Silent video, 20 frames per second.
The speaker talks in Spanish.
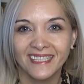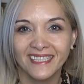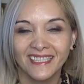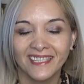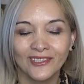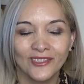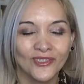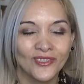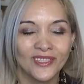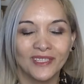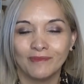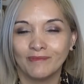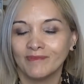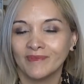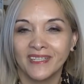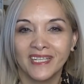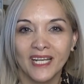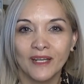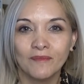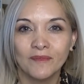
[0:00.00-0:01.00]
Eso se
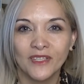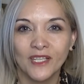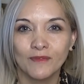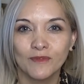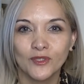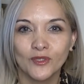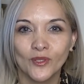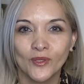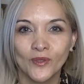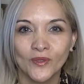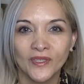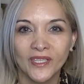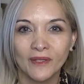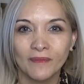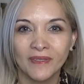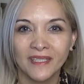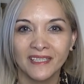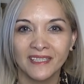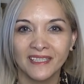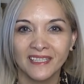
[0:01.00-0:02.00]
capta
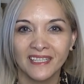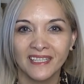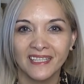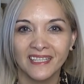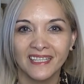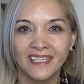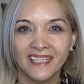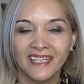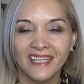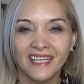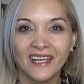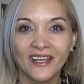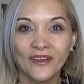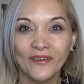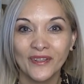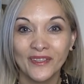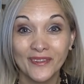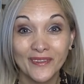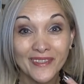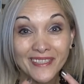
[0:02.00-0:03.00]
absolutamente.
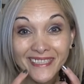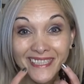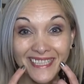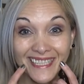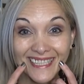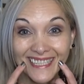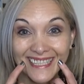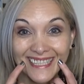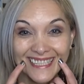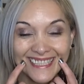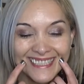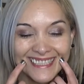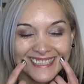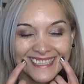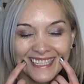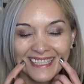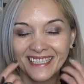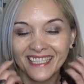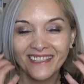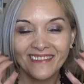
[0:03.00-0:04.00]
Cuando uno se ríe,
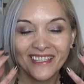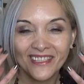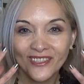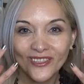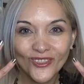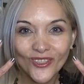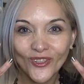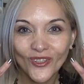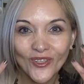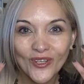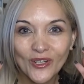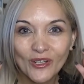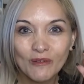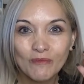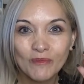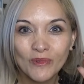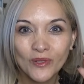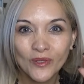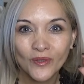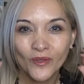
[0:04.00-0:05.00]
se activan todos los
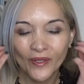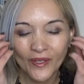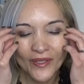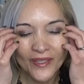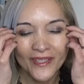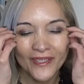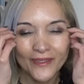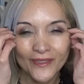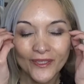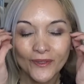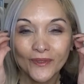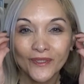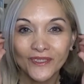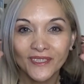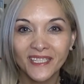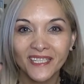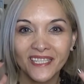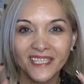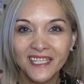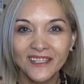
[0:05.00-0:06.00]
músculos, incluso uno
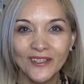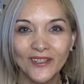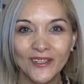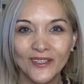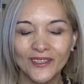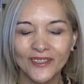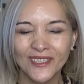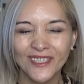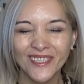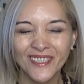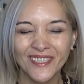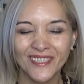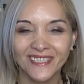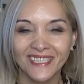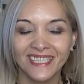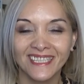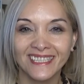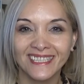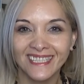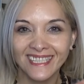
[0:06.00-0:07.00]
se ríe con los ojos,
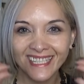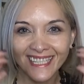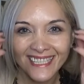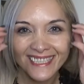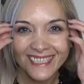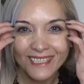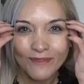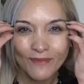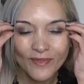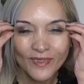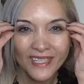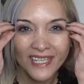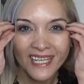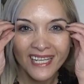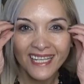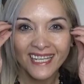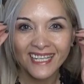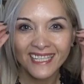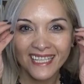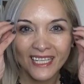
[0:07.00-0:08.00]

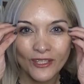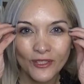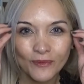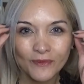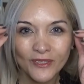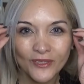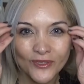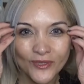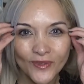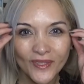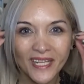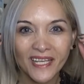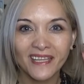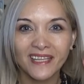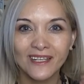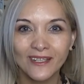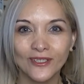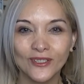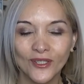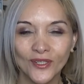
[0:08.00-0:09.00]
estas comisuras
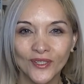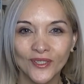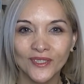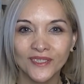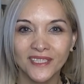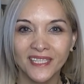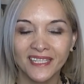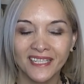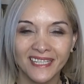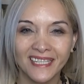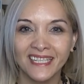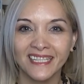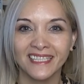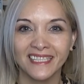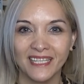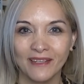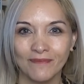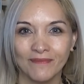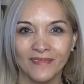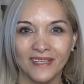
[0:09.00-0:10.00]
de los ojos se ríen
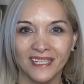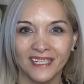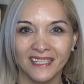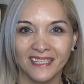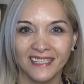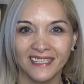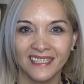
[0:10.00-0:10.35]
también.